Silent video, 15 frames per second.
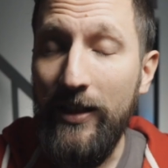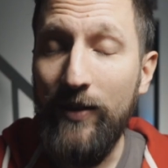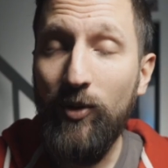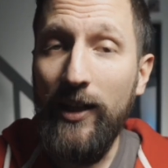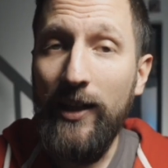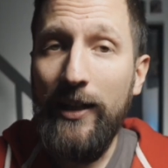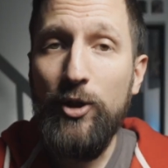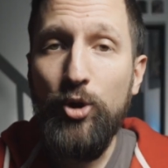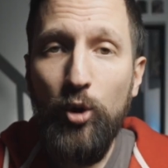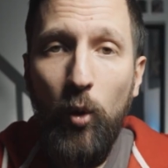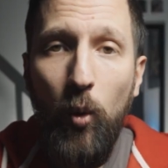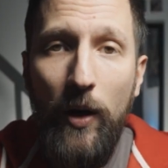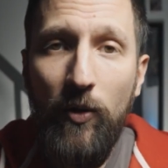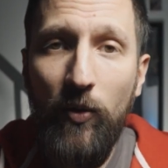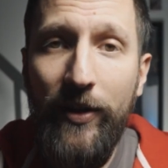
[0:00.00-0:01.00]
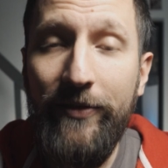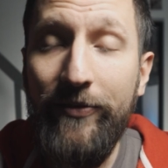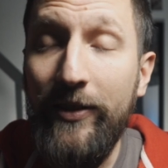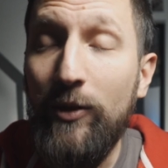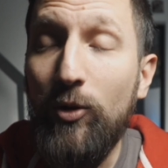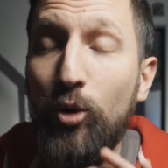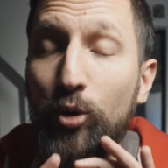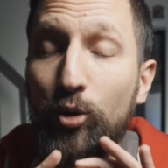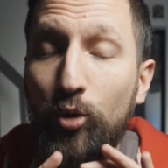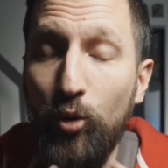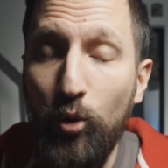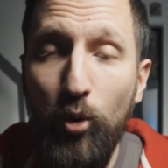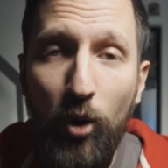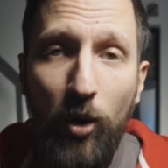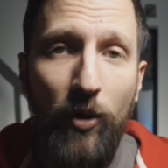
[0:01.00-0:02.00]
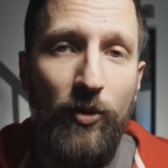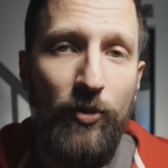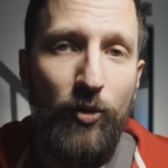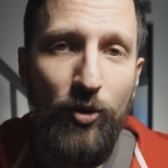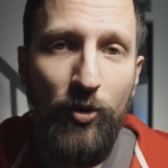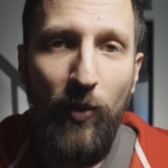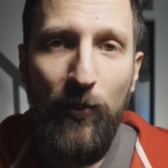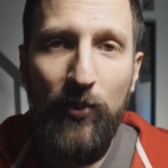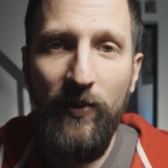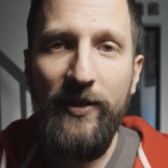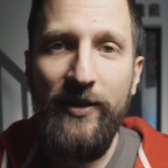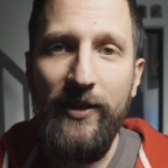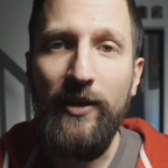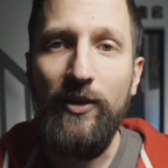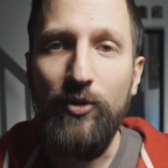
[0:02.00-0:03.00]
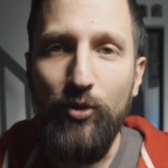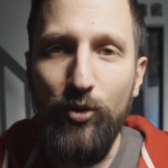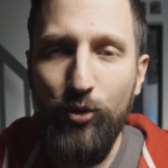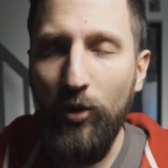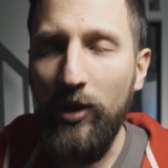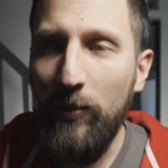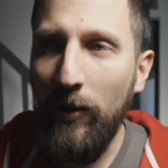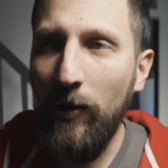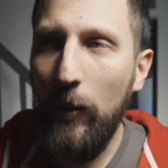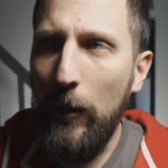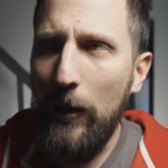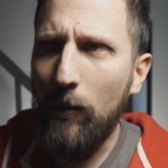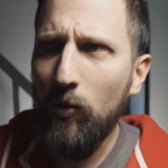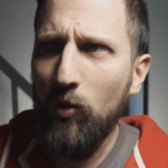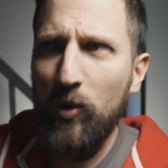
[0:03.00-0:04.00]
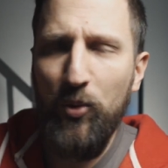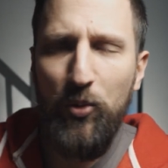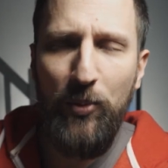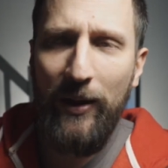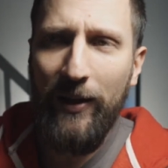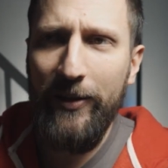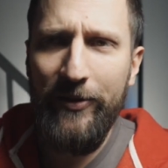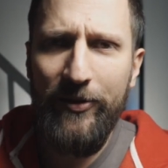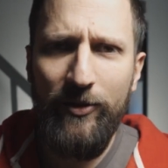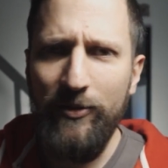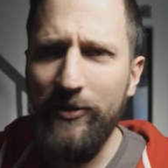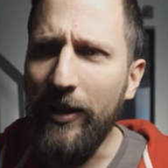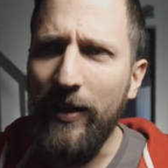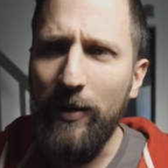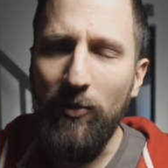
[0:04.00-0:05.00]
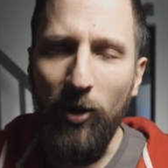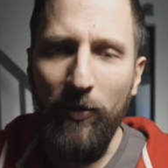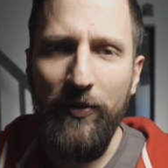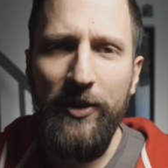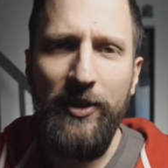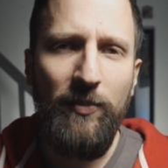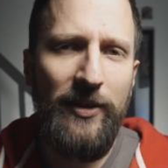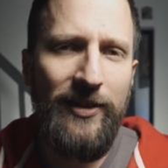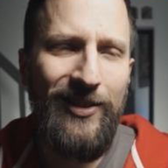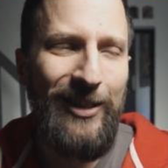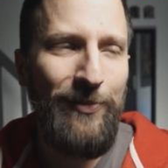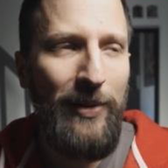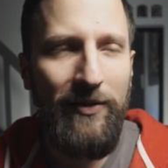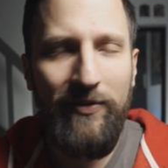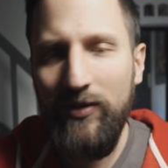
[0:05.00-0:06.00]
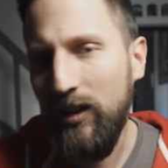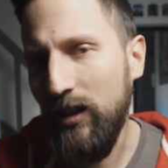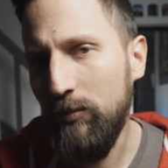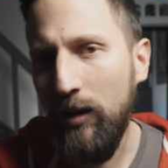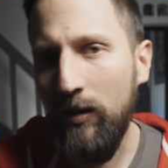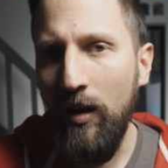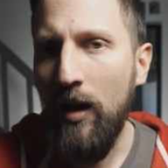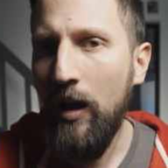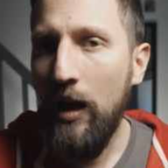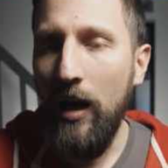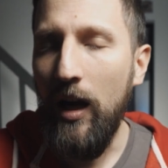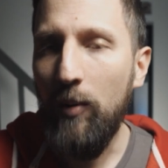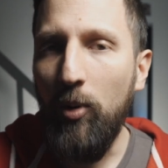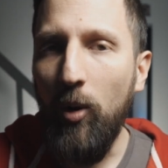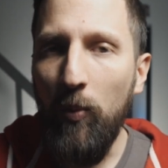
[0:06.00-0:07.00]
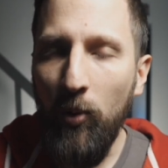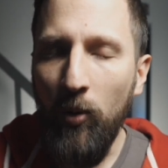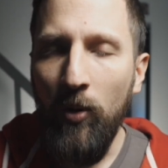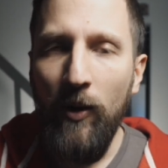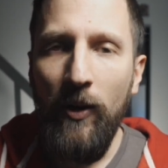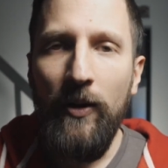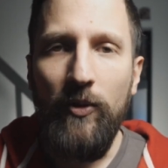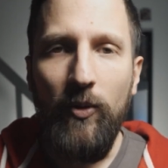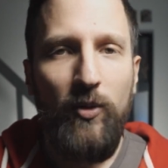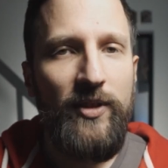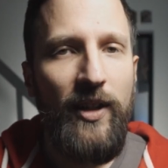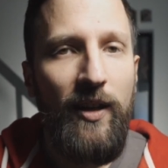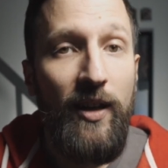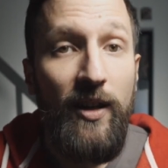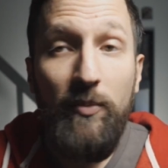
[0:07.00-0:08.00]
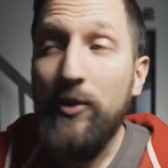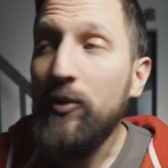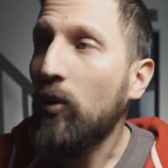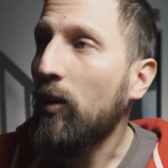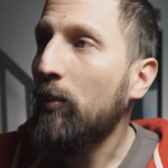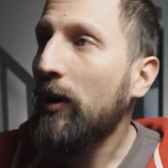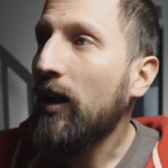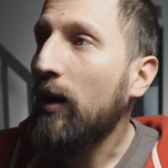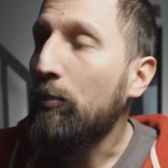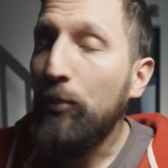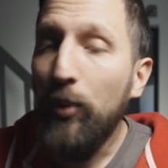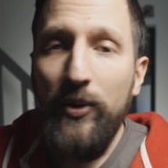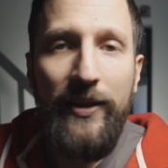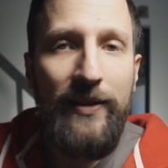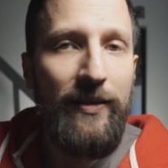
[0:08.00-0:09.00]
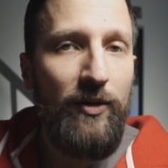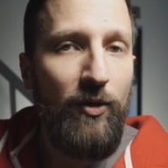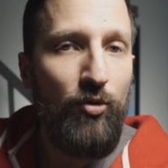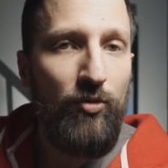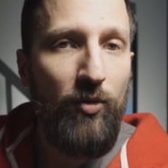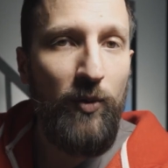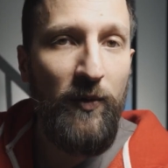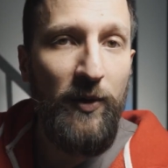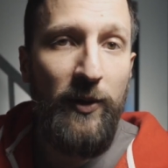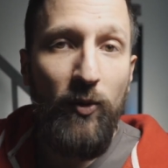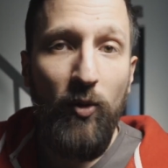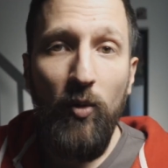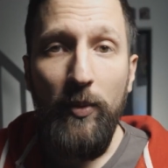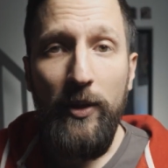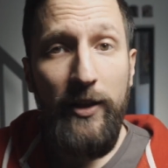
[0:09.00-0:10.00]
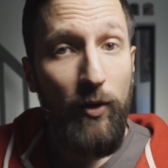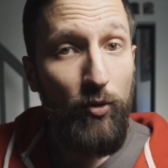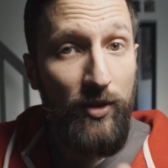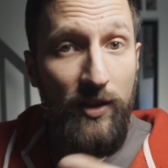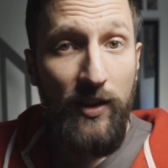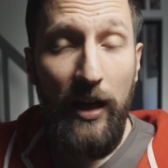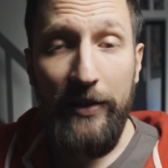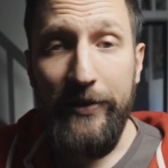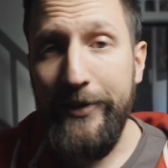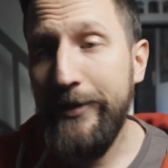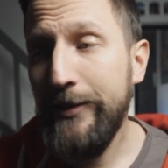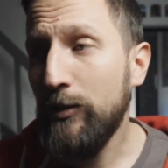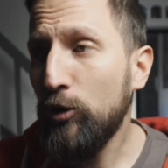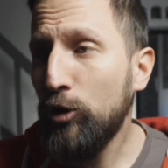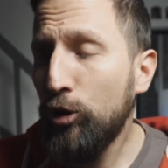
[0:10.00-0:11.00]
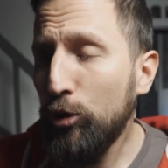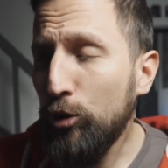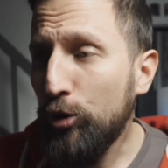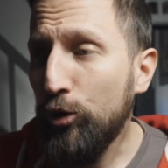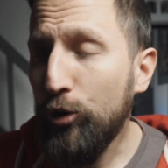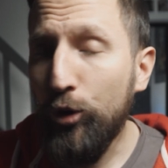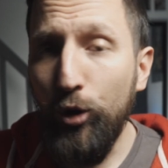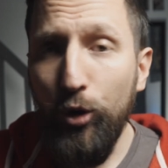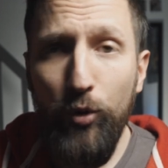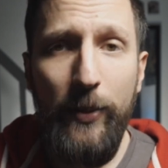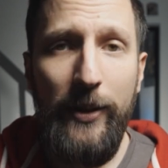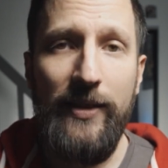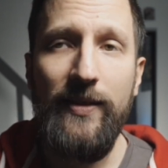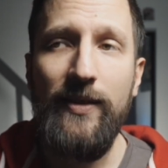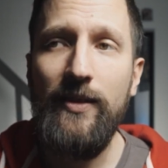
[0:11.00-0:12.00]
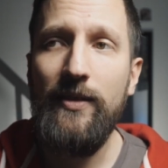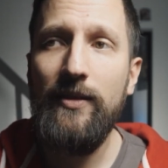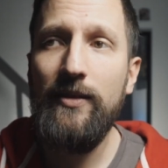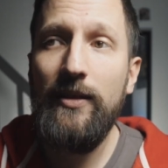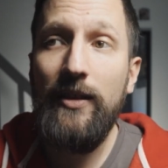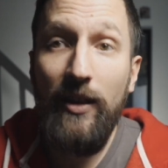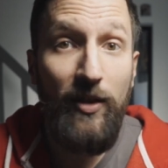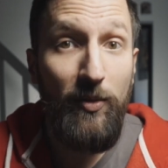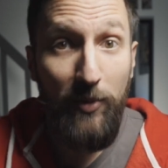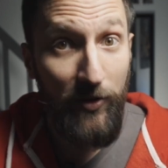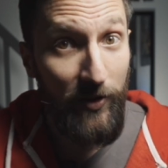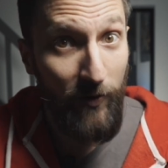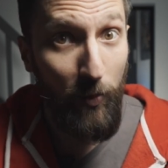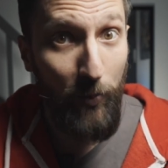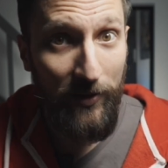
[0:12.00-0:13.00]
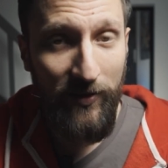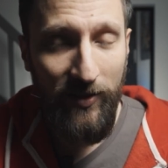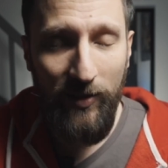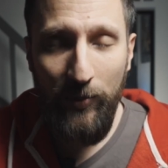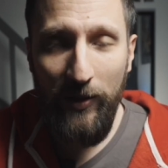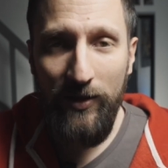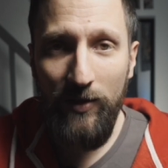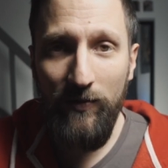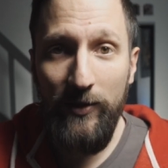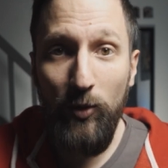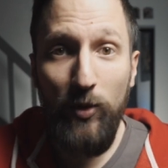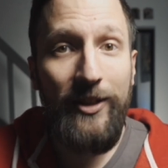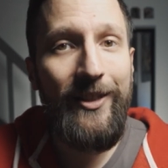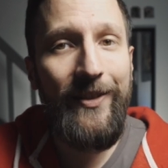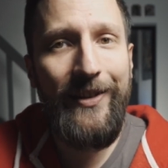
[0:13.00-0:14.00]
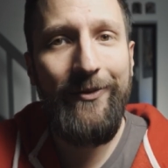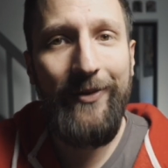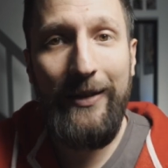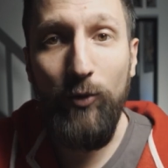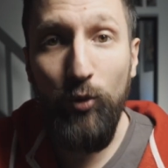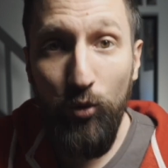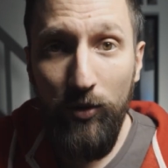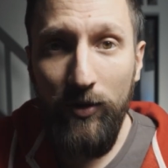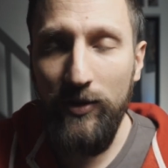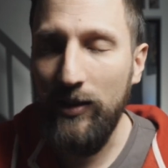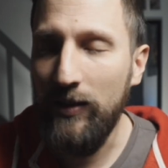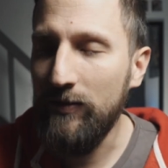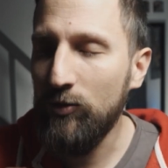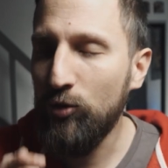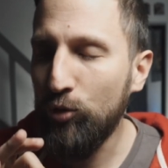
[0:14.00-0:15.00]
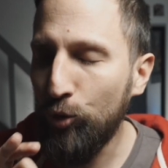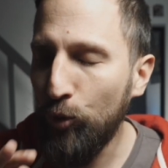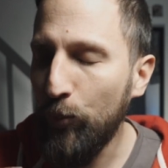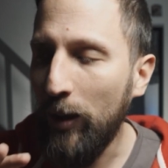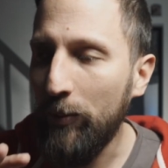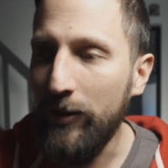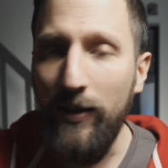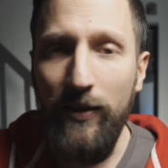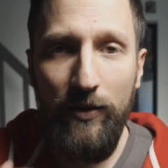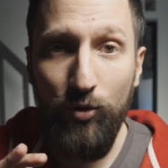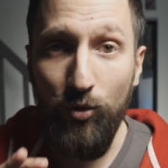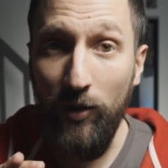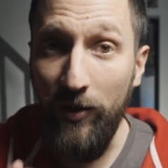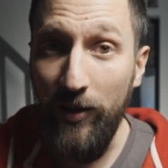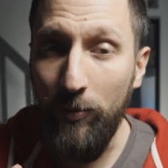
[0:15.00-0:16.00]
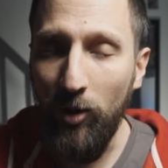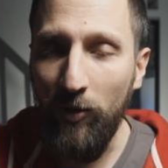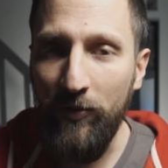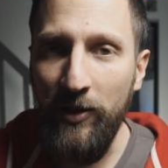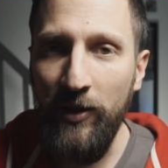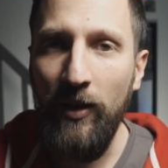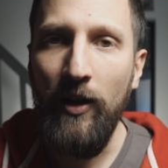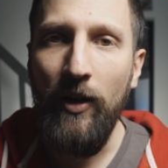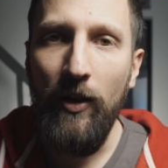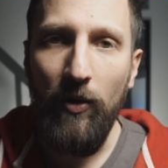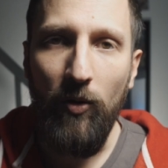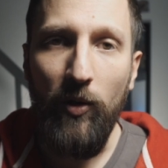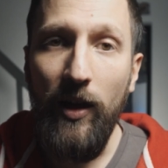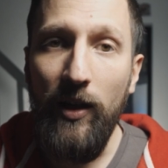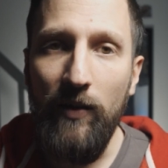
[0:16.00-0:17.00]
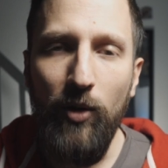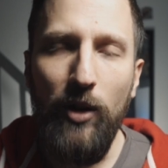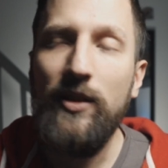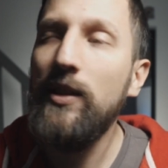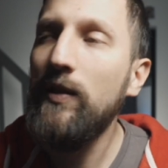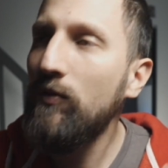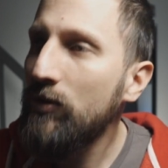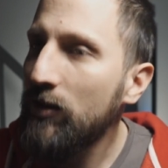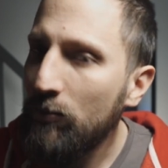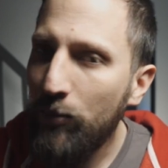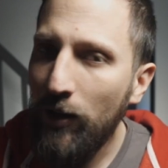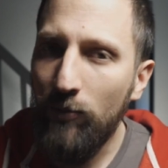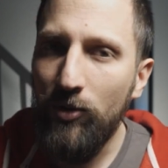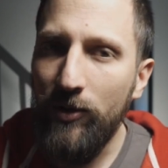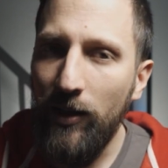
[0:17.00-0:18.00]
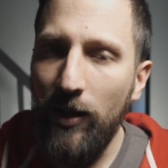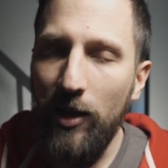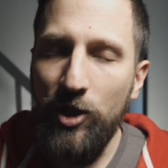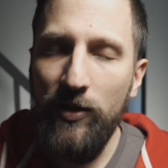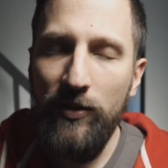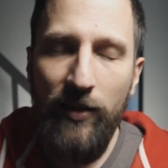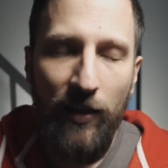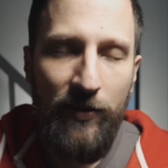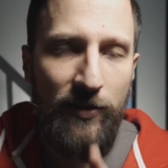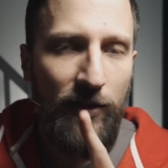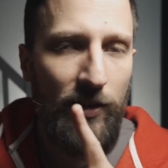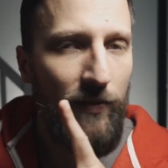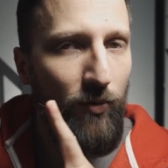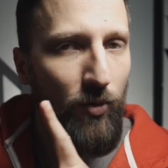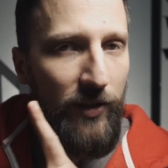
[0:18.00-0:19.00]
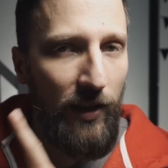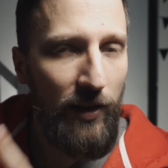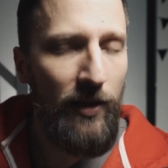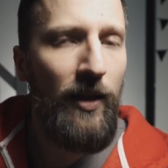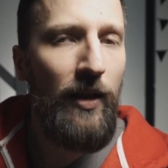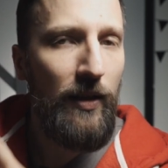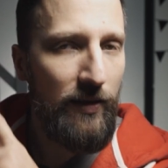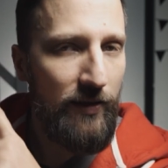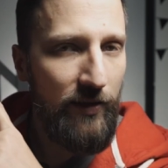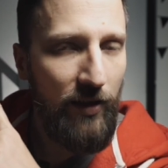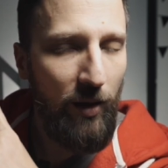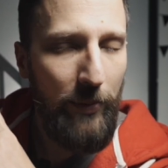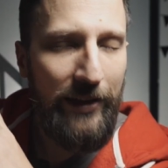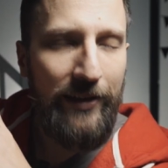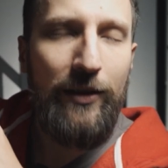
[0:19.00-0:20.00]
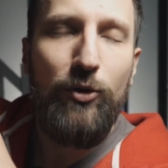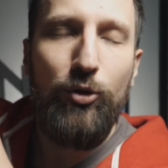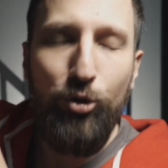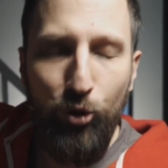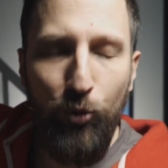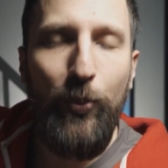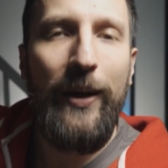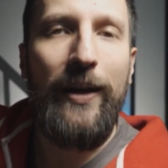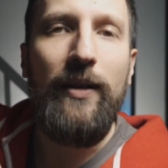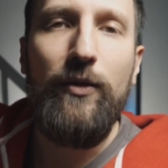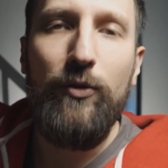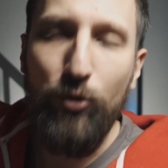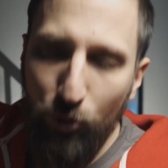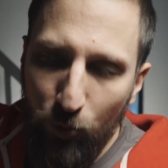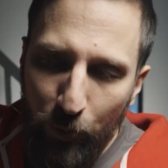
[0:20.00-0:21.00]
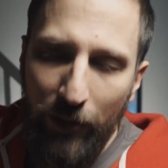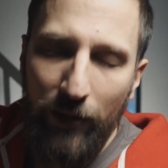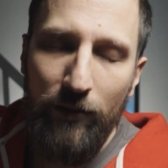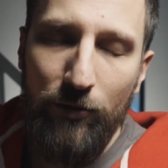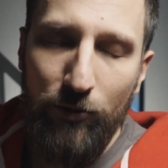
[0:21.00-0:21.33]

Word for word: Et voilà, là, je crois qu'on a fait le tour de ce qu'on pouvait dire sur les bandes noires. On aurait pu parler d'anamorphique, mais c'était pas vraiment à propos. Donc ça, à la limite, on en parlera peut-être dans une autre vidéo, mais il y a aussi Hardisk que je remercie grandement d'avoir participé à cette vidéo, qui en a fait une, qui est super bien hein, sur l'anamorphique. Donc allez voir, si vous n'êtes pas abonné à la chaîne d'Hardisk, il faut y aller. C'est un mec super, super,